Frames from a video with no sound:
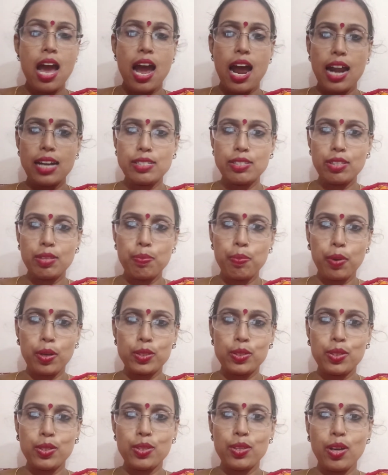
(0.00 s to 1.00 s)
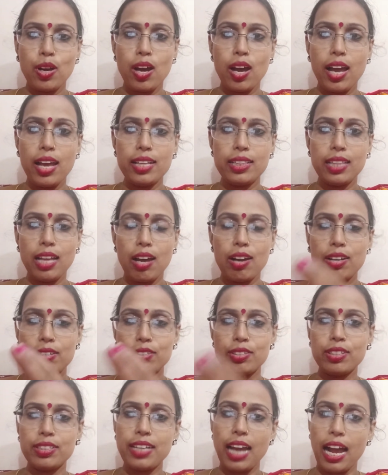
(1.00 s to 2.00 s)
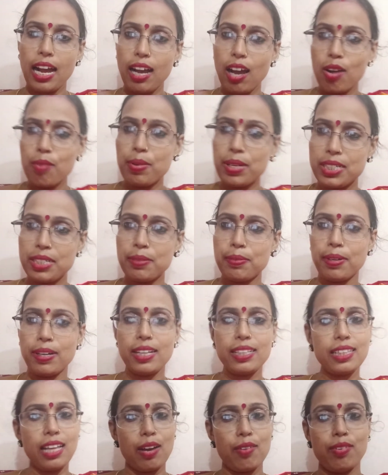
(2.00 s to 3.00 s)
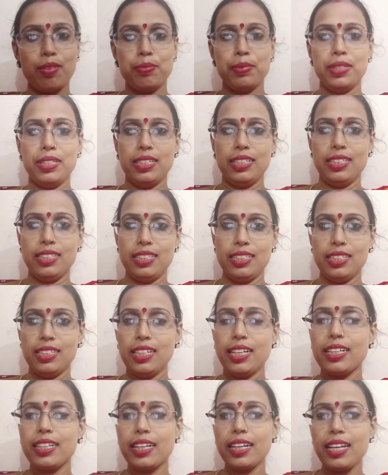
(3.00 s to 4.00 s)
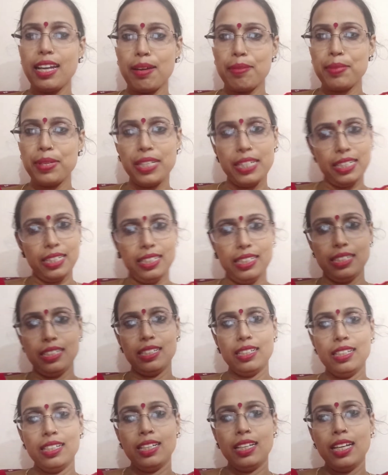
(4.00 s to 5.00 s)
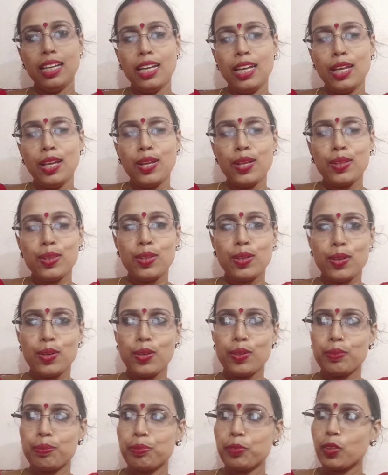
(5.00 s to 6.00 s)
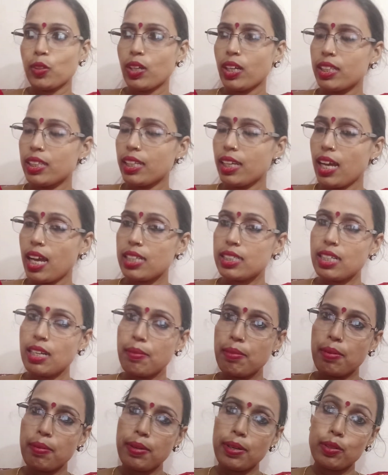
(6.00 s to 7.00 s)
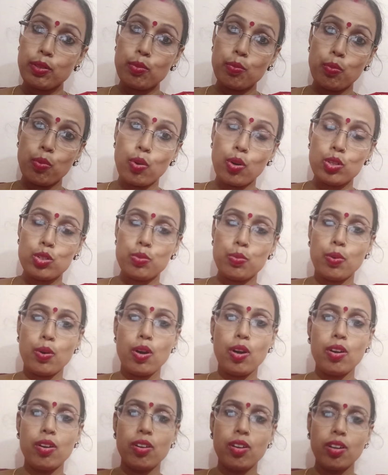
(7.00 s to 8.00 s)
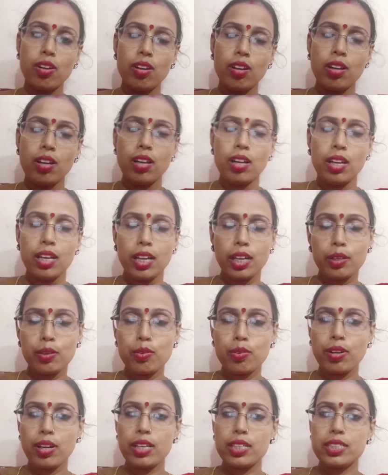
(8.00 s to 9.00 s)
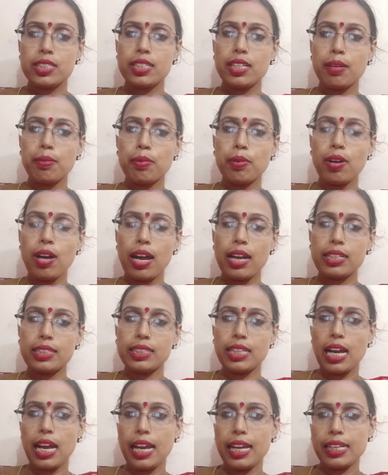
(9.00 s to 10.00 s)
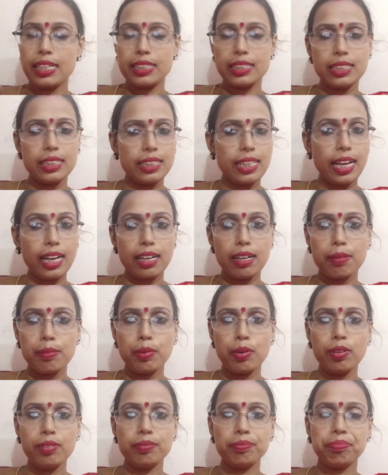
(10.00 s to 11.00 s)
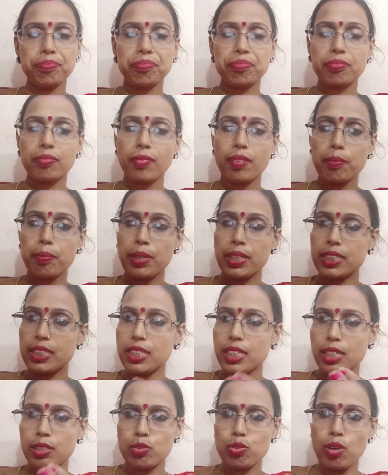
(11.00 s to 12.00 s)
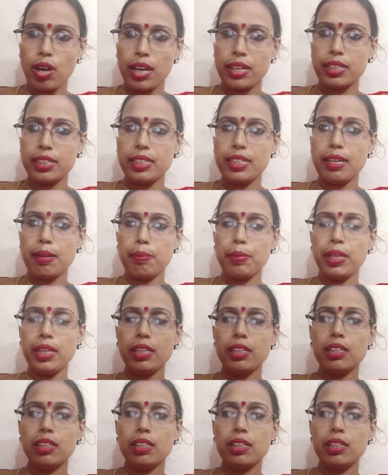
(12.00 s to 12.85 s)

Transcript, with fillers: আর যদি পছন্দ হয় তাহলে যদি টাকাও বেশি বলে তাও আমি নিই নিই এটাই আমি নিই নিই তো ওখান থেকে আসলাম এবার একটু বসবো একটু রেস্ট নেব আর যা এনেছি দেখাবো বেশি কিছু আনিনি আমি